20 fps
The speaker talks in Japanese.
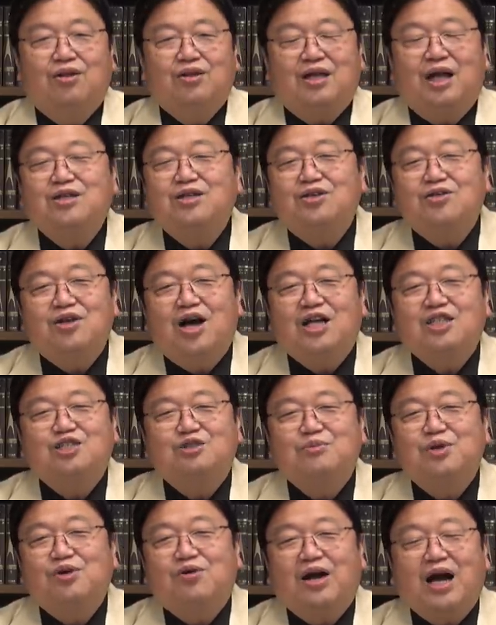他人の発
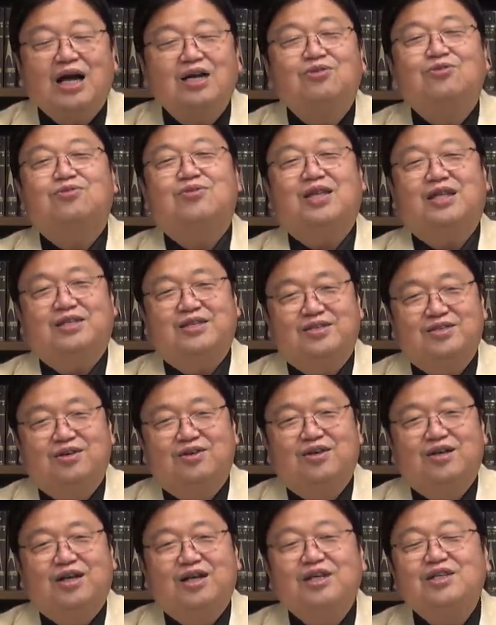明を買い取ったんですよ。
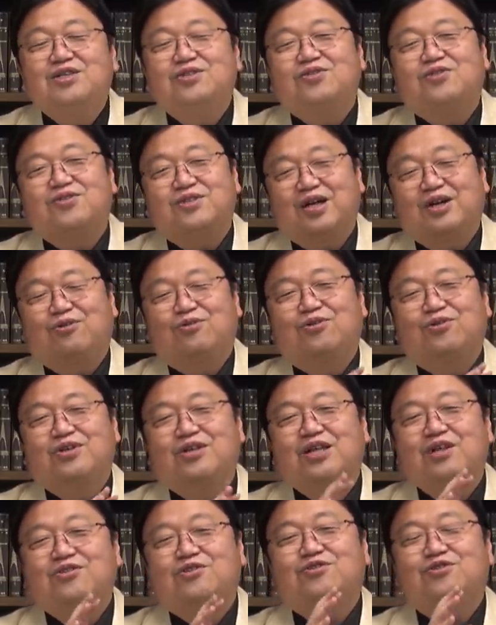エジソンね、この
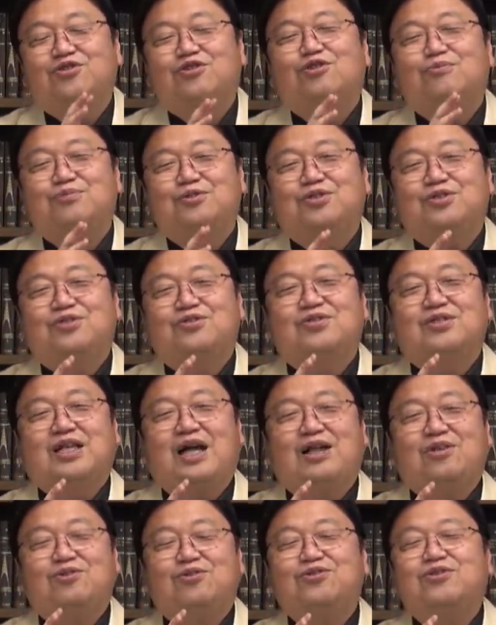キネトスコープ作っ
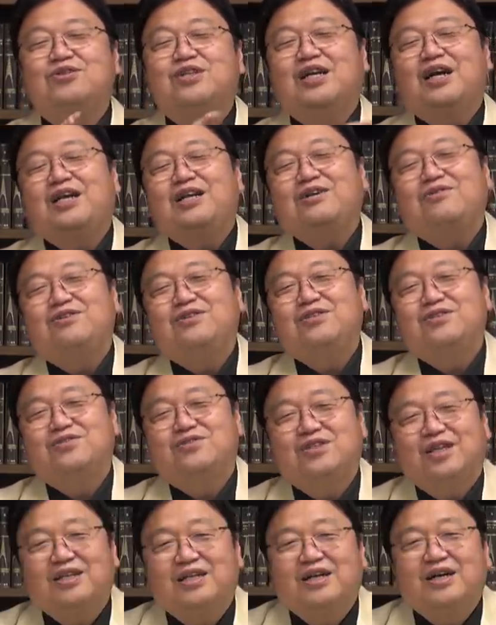た、覗きからくり
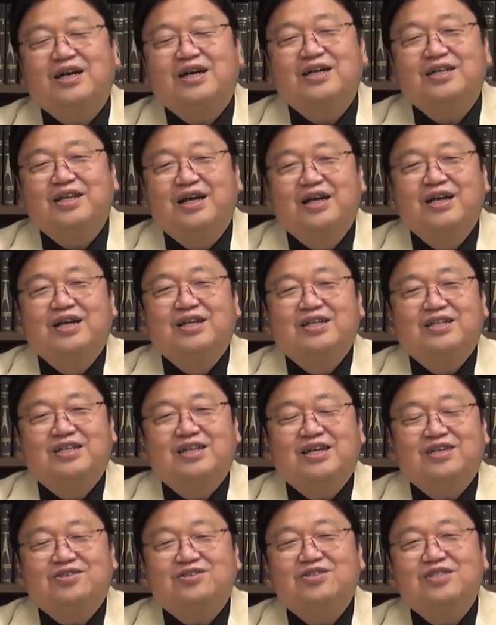作った段階で気
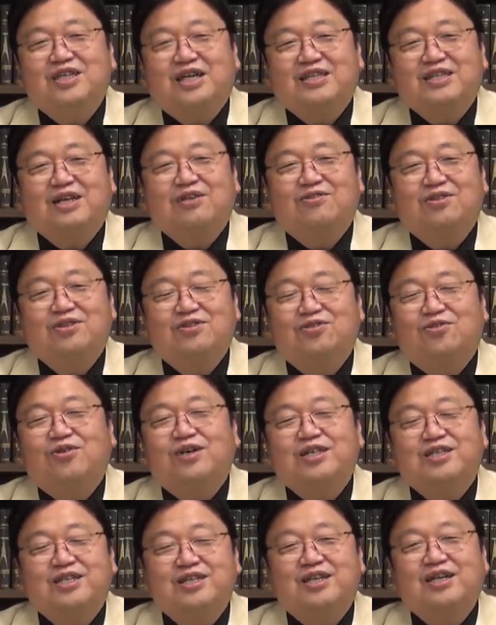が済んじゃったので、そこか
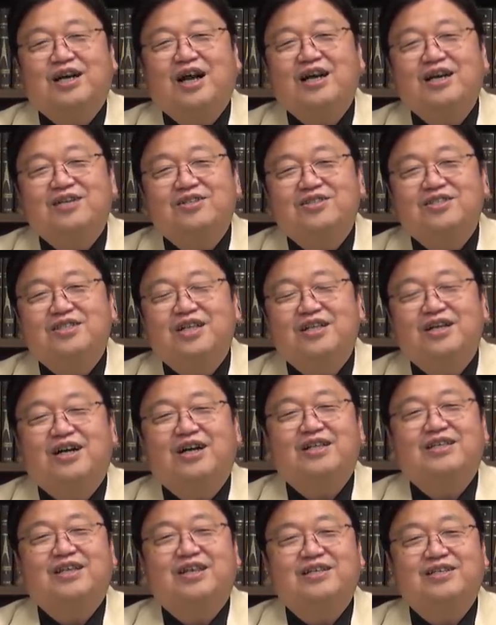ら先開発してな
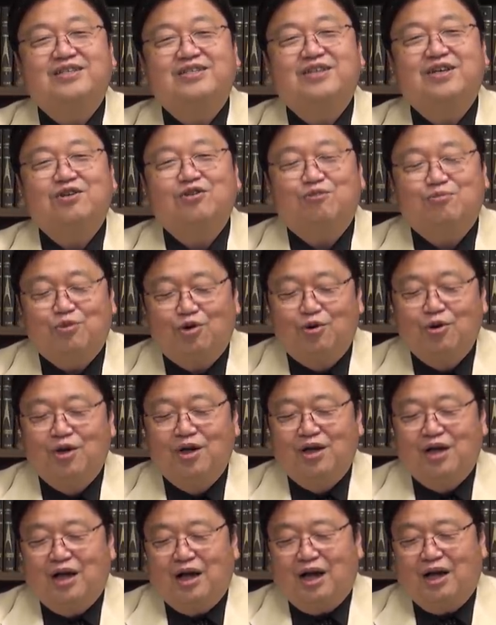かったんですけども、
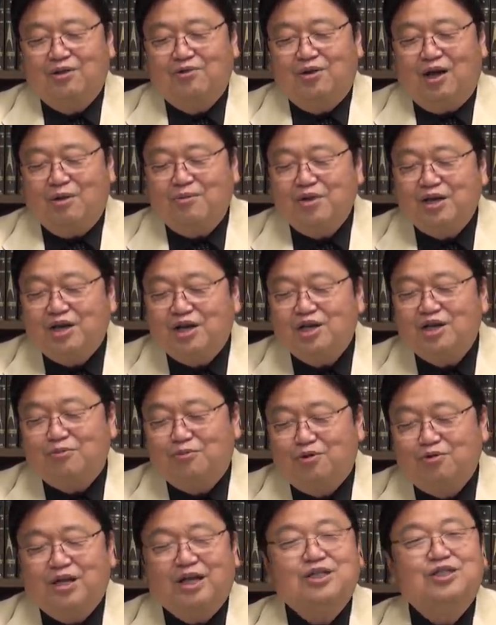あの、アメリカで
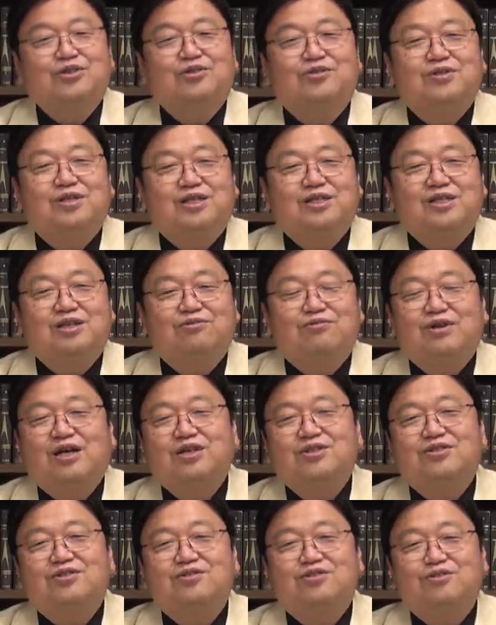も同じようにですね、
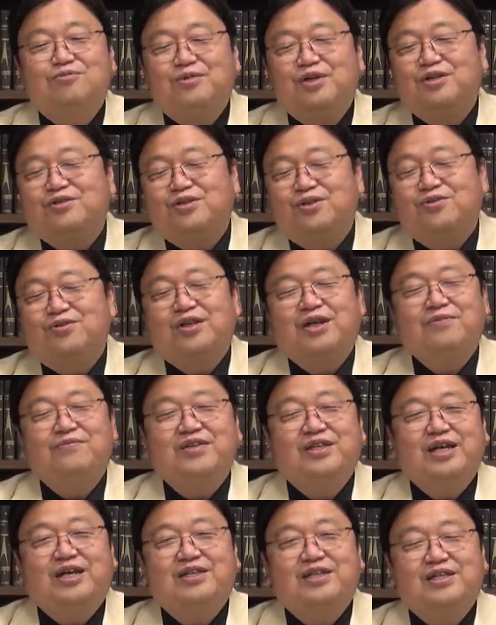フランスのリメール兄弟み
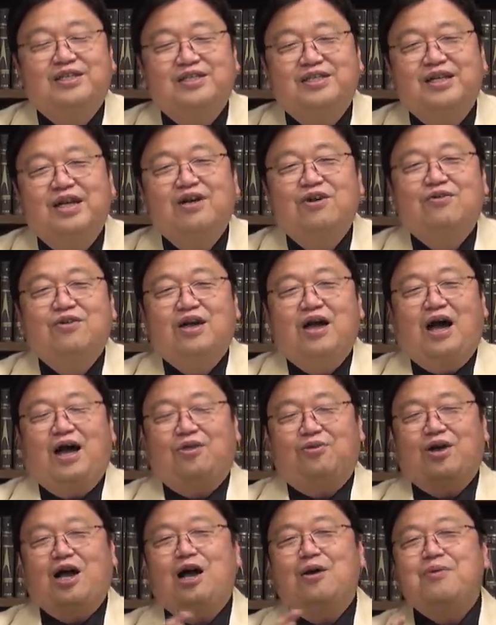たいにですね、あ
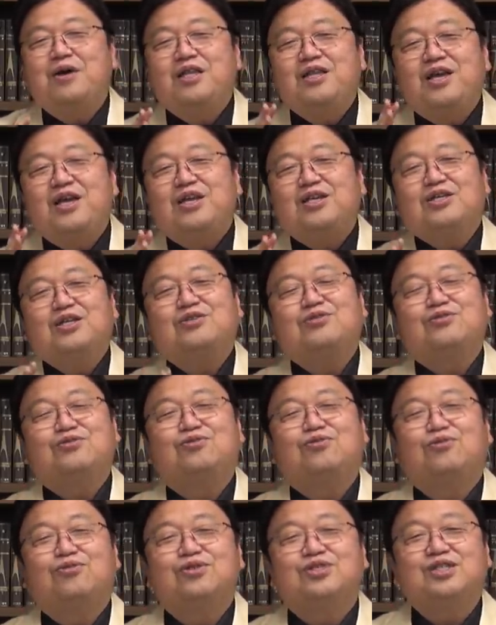の、壁に映写する
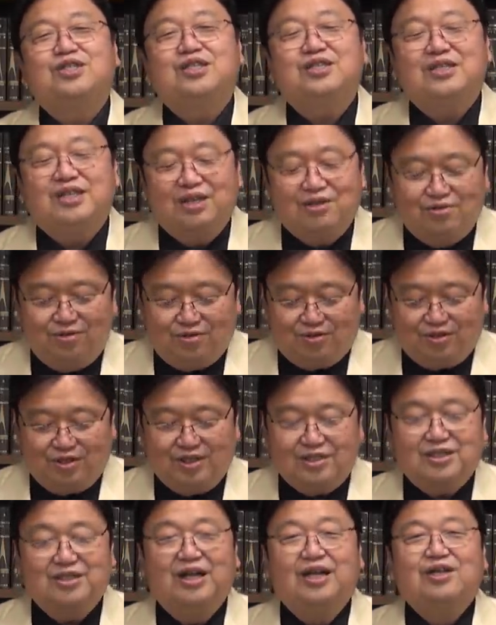方式っていうのをで
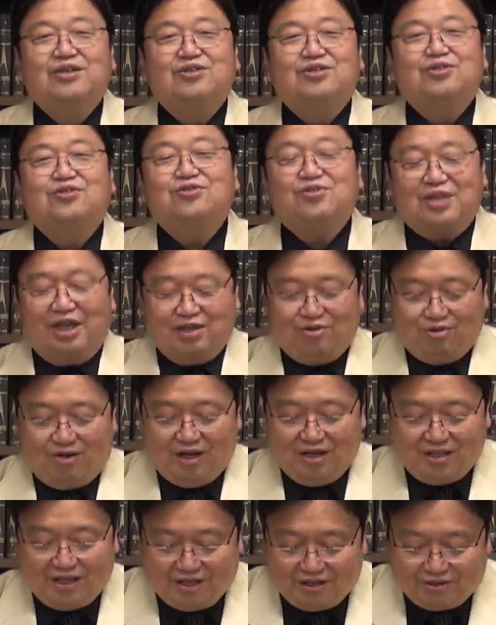すね、作った人が
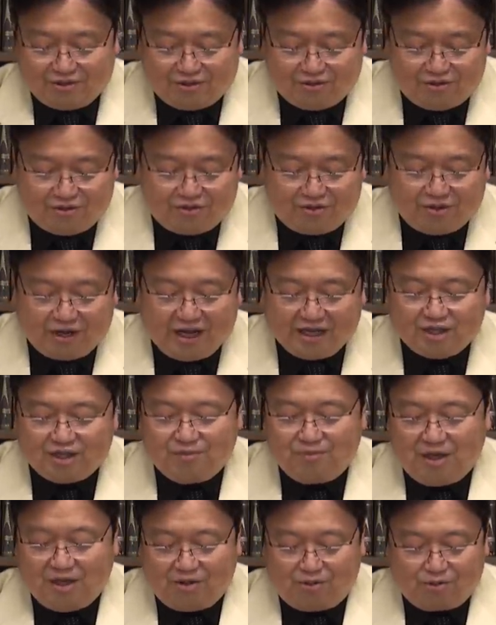いたんです、その人の発
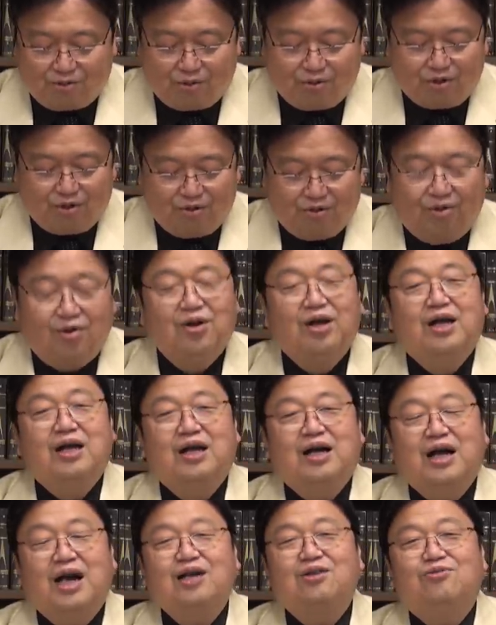明の特許を
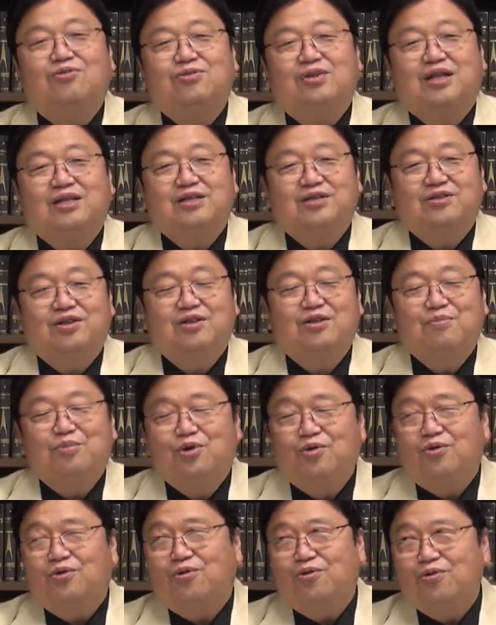買い取ったんですよね。
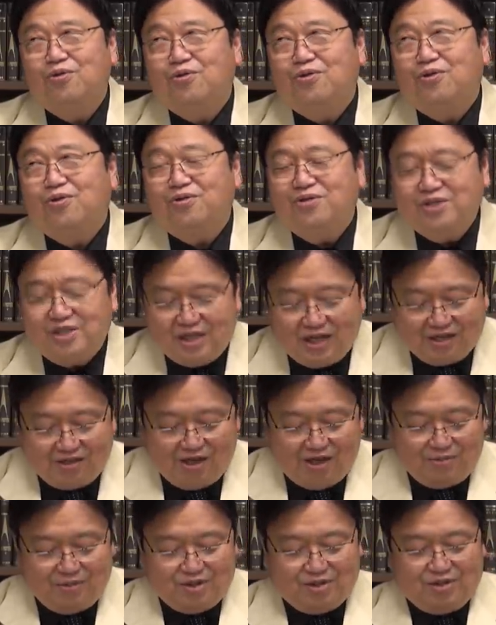もう、この頃の時代の
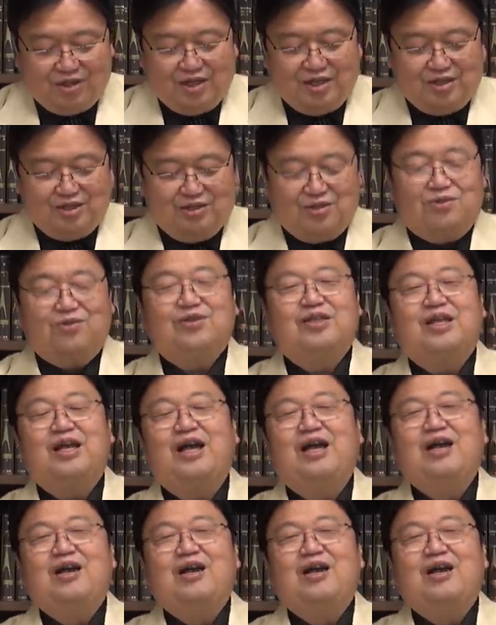エジソンって、